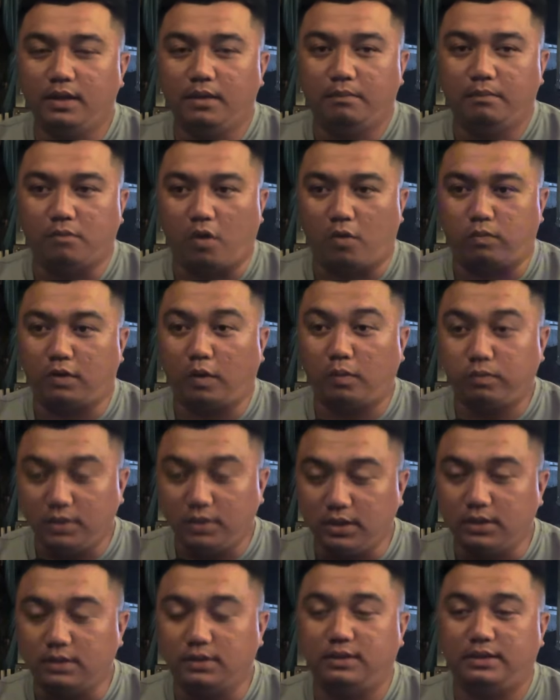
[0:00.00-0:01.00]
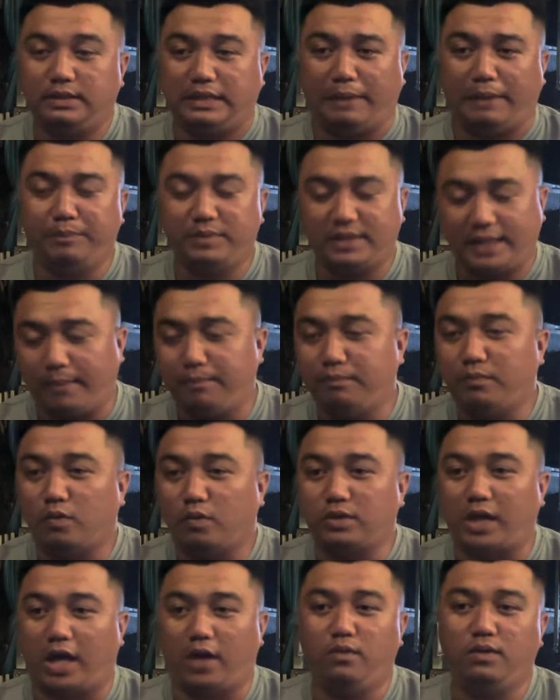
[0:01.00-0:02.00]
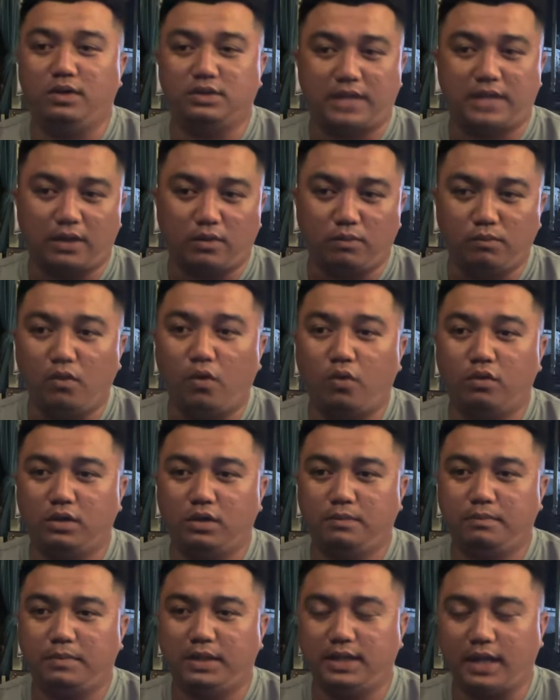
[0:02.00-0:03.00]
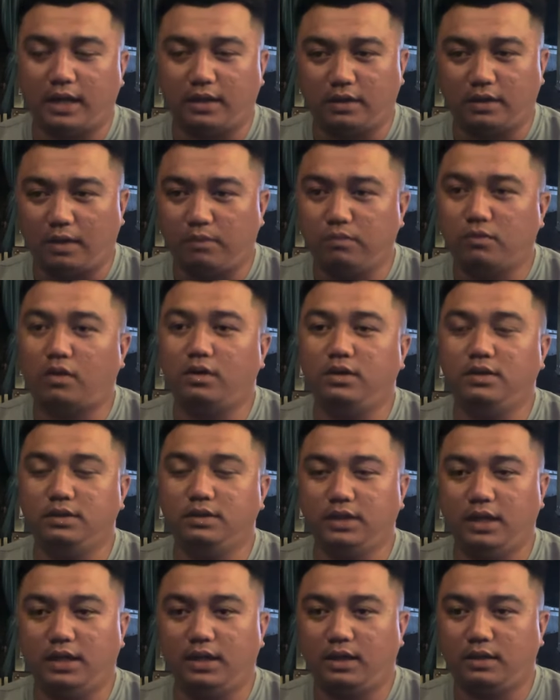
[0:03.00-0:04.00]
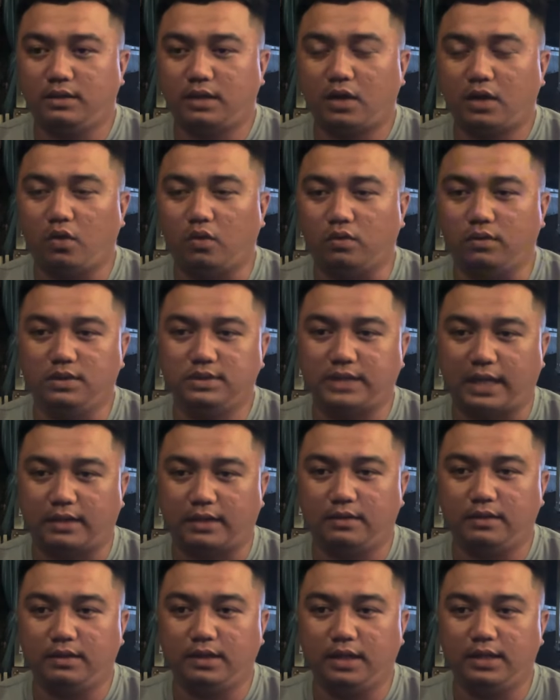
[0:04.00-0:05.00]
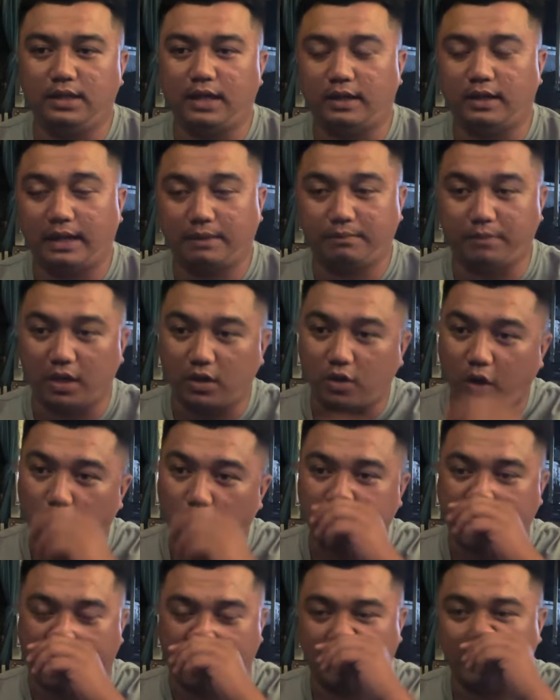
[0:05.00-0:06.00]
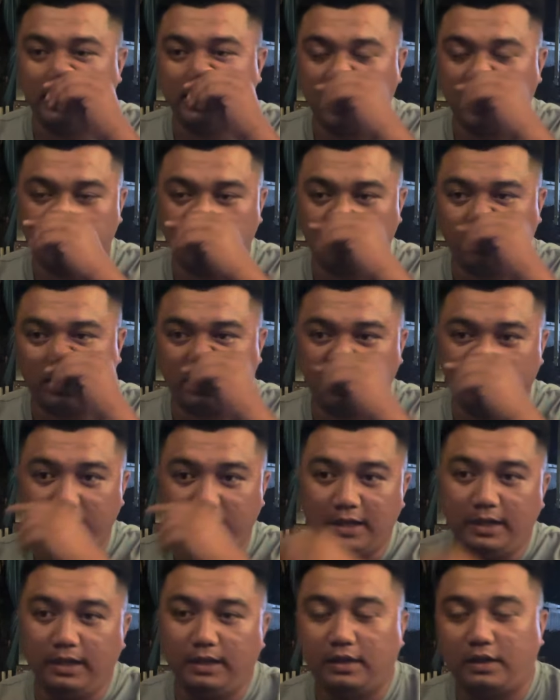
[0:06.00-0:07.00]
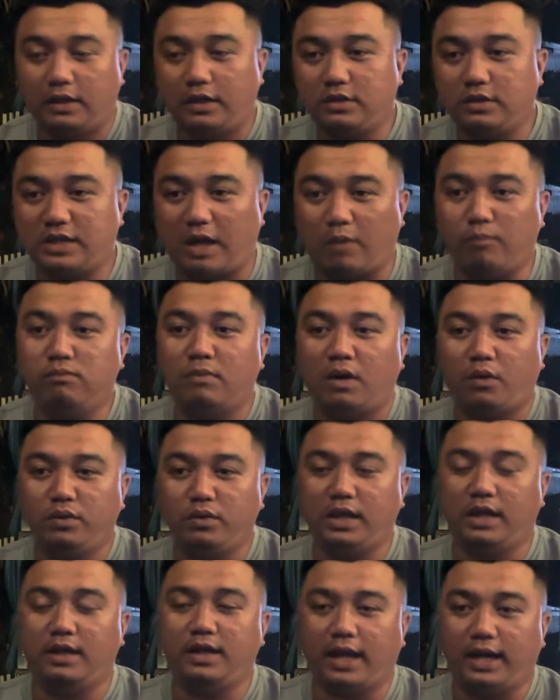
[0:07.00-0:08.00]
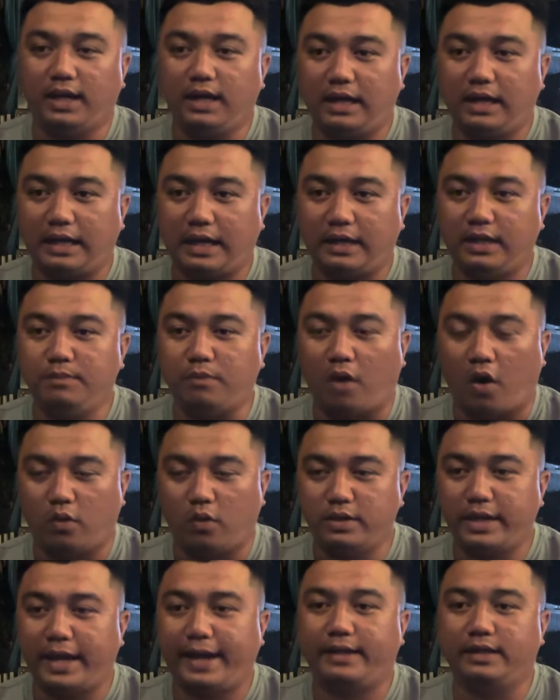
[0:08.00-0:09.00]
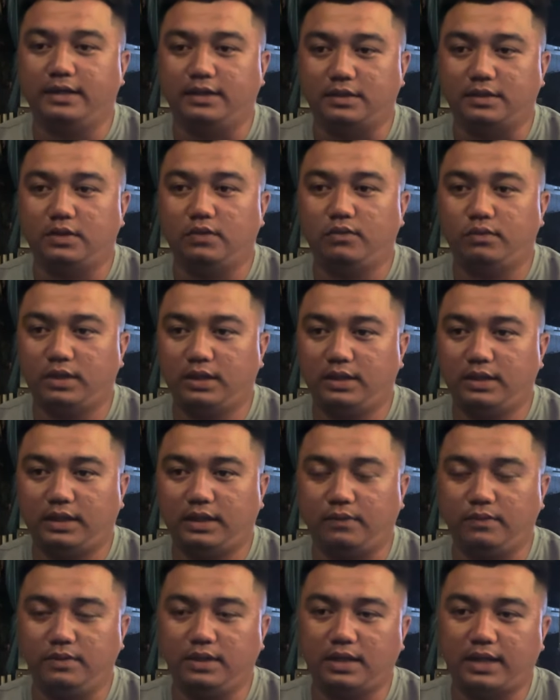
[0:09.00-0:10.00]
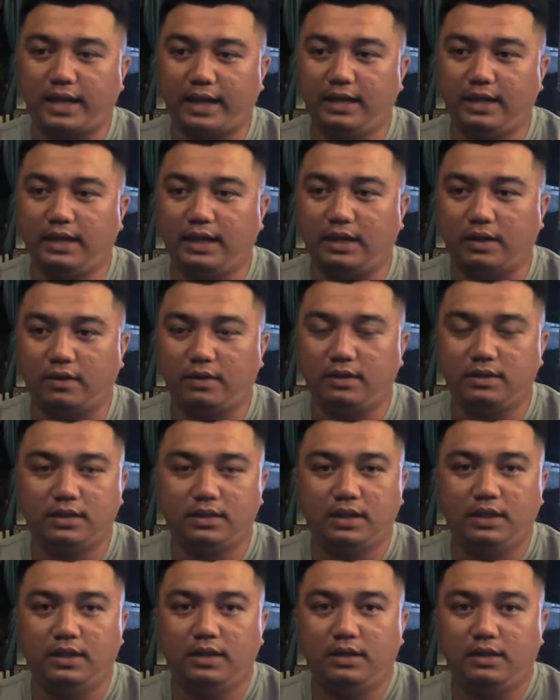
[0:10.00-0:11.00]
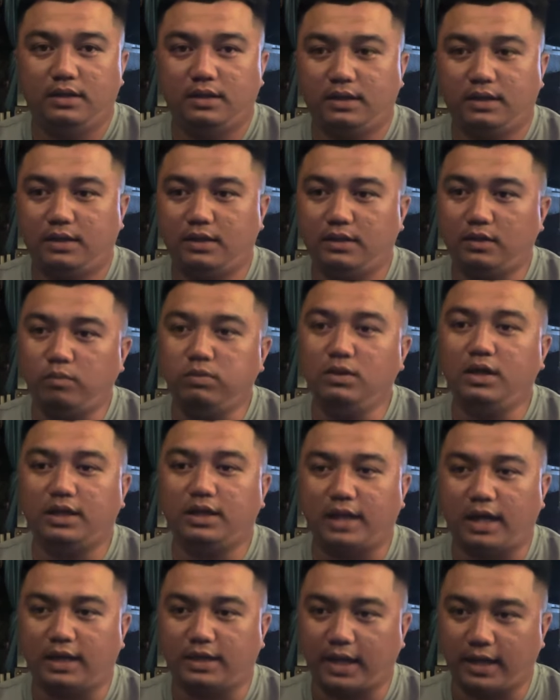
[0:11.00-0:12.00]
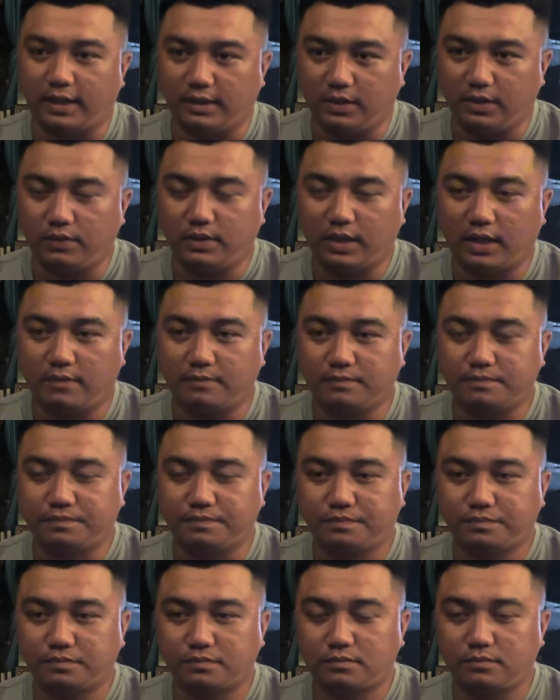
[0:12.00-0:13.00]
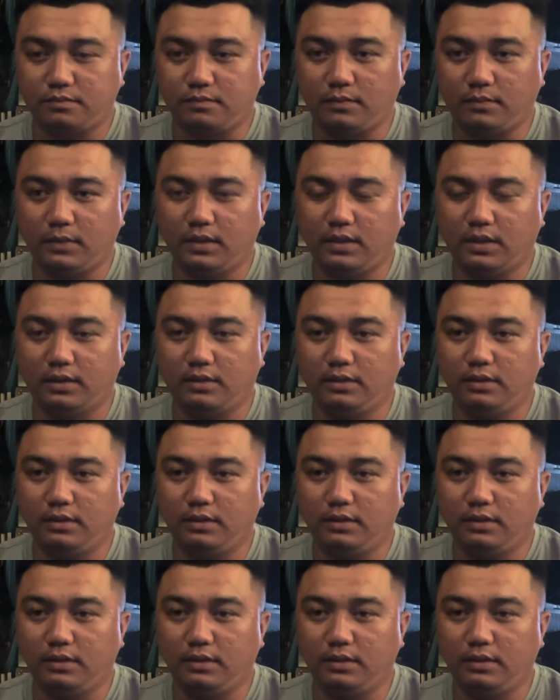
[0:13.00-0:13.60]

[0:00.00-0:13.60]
một lốc nước 500 một triệu người ta cũng mua nữa bây giờ nó không có nước gì đó cái nguồn nước sạch hiện giờ đang bị khô cằn hết trơn luôn rồi cái sông mà quý vị nghĩ là, là đi bộ ngang được luôn đó thì quý vị thấy là nó ờ, đúng với cái thời kỳ cho quý vị ừ